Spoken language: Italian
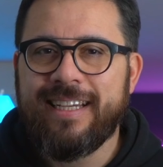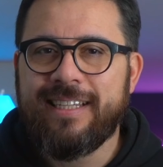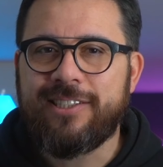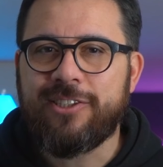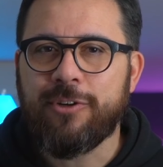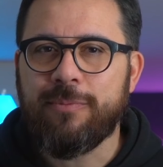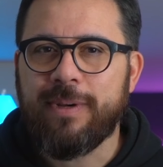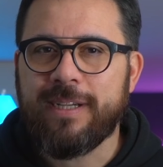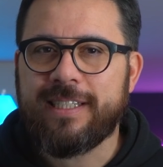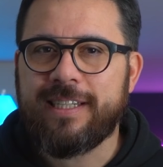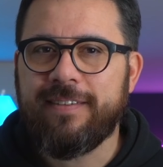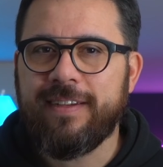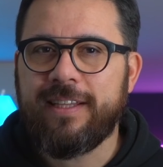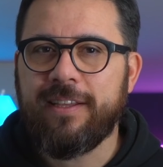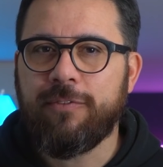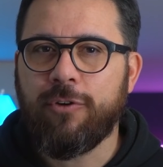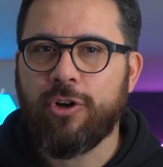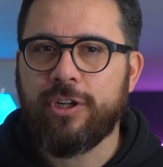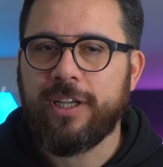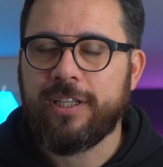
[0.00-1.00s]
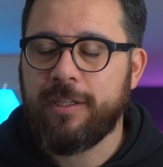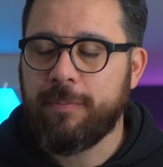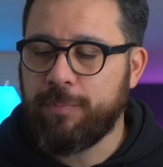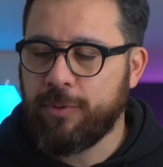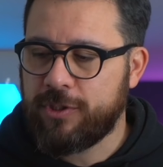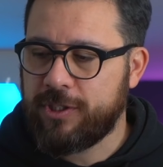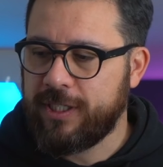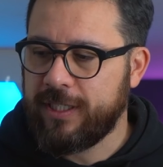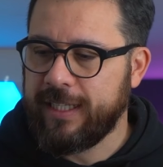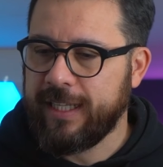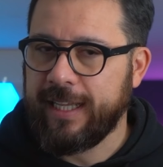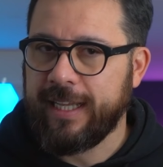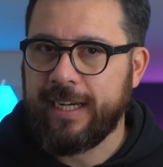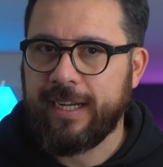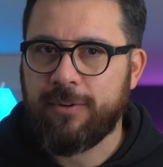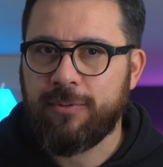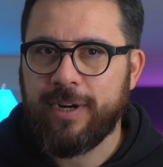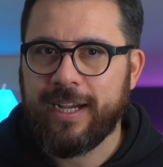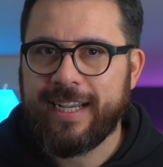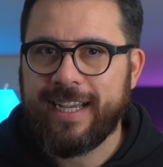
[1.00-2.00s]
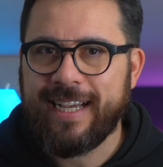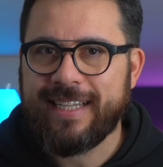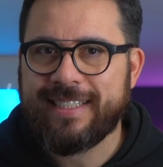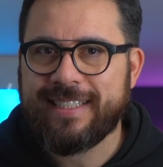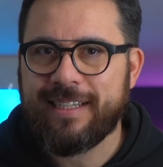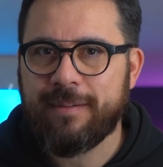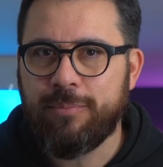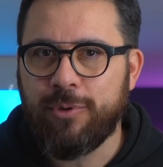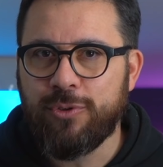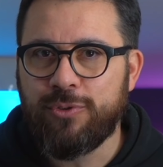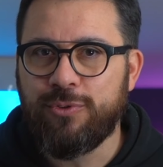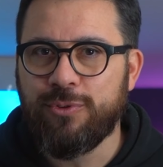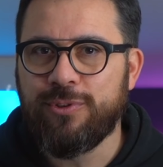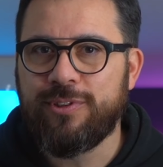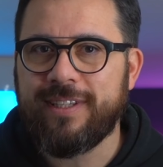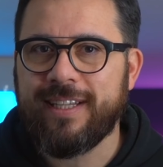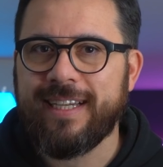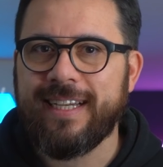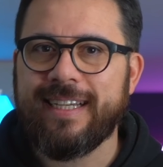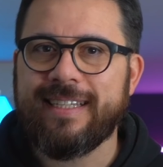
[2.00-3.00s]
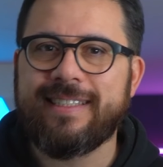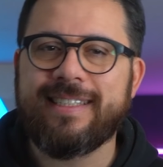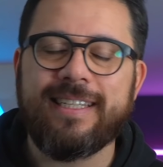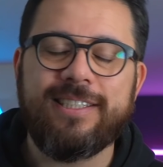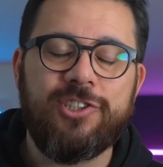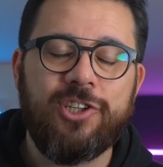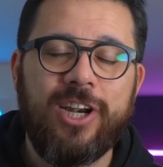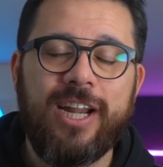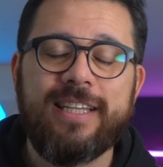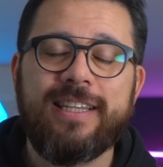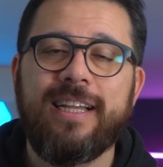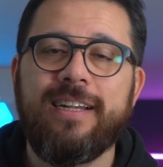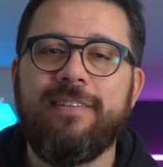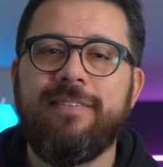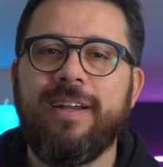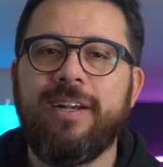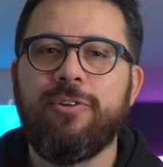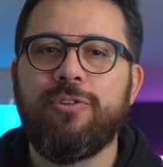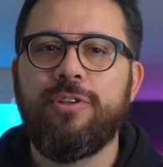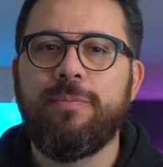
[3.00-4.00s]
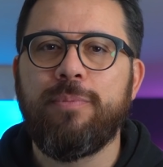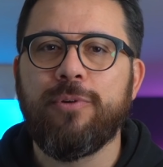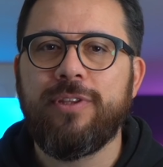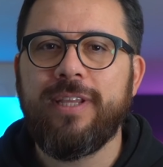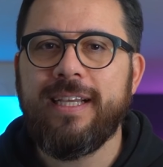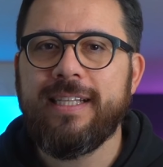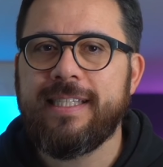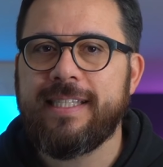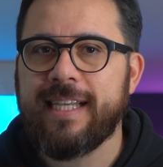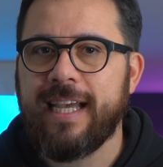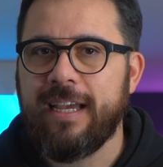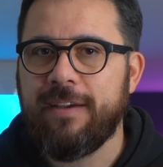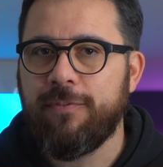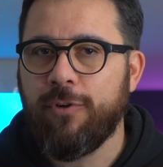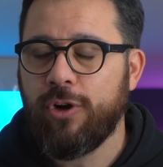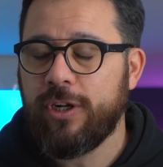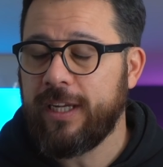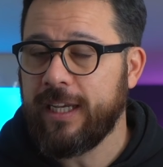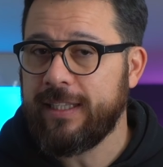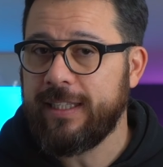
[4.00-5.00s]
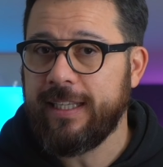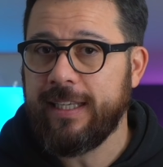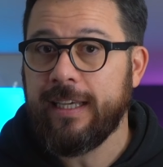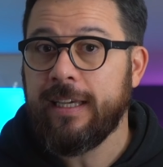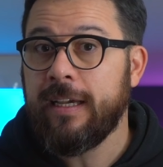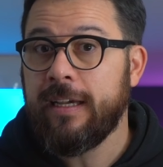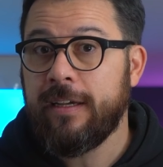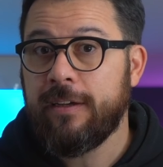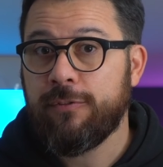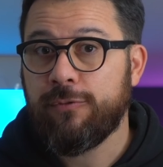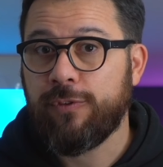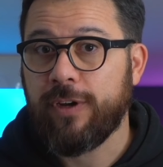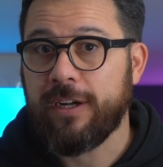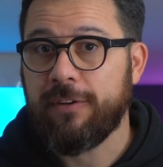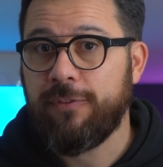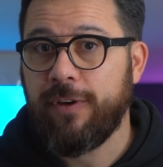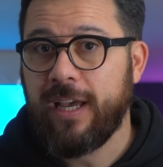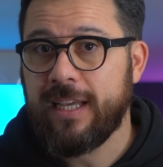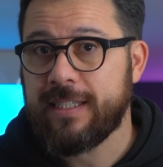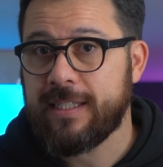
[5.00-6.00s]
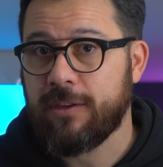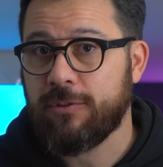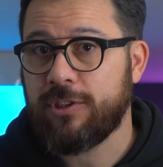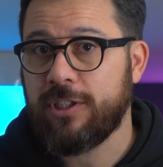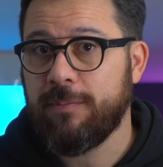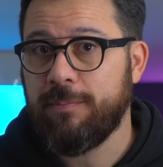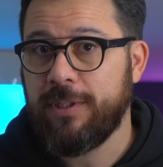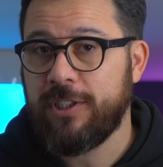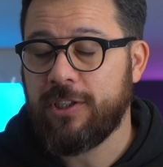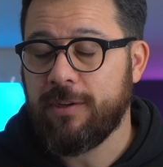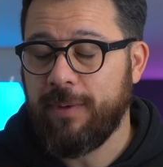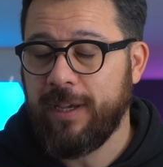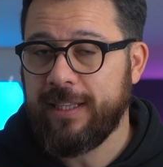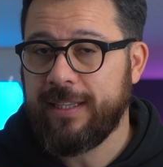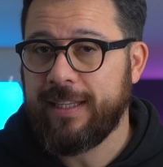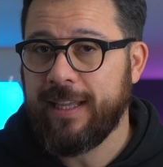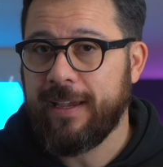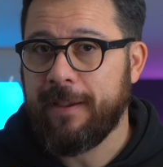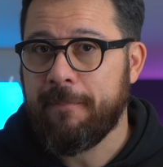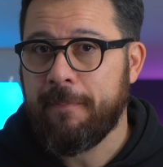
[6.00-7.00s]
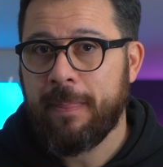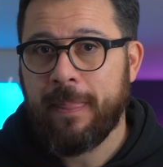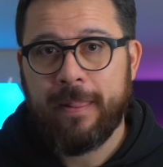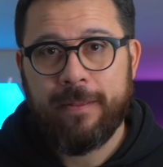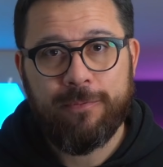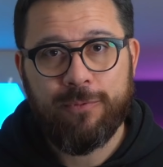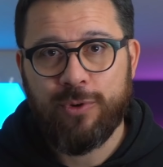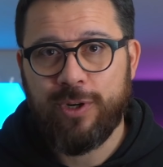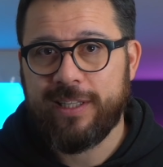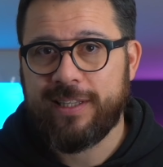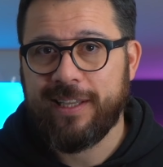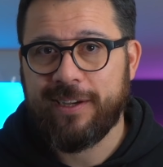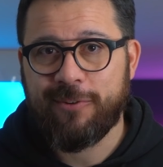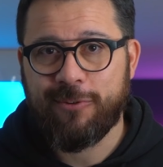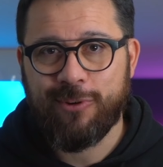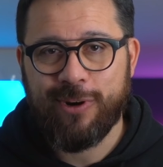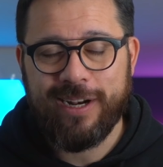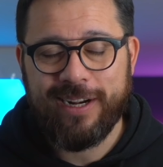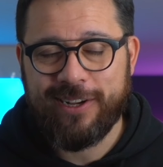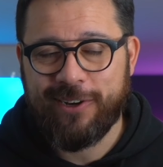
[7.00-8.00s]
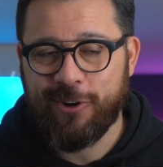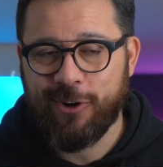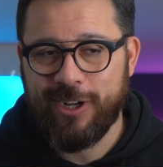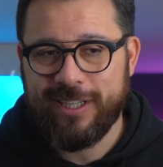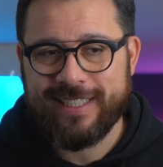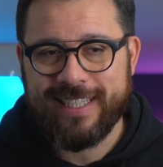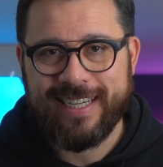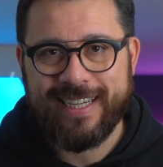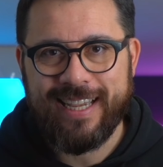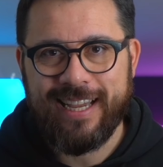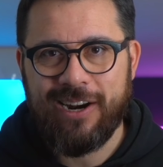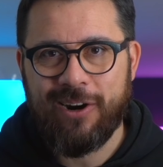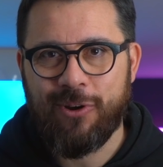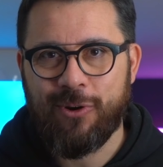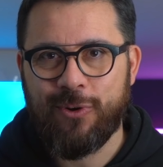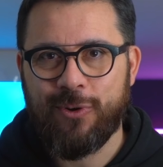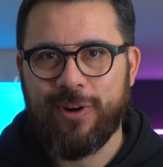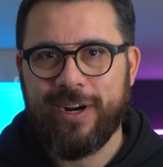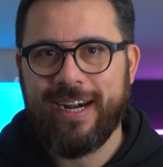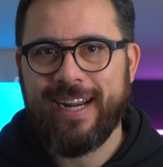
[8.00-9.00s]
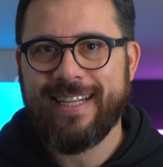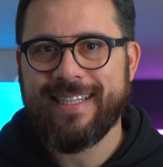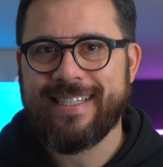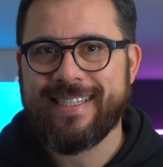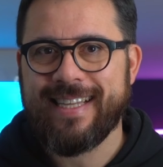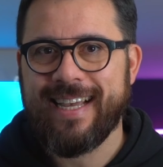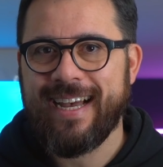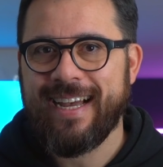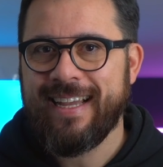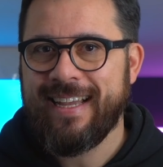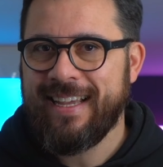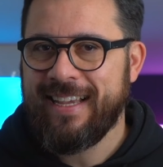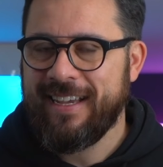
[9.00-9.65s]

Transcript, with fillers: Insomma, se avete voglia di possedere una cassa Bluetooth esagerata a livello di potenza e voglia di fare festa o semplicemente volete qualcosa che all'occorrenza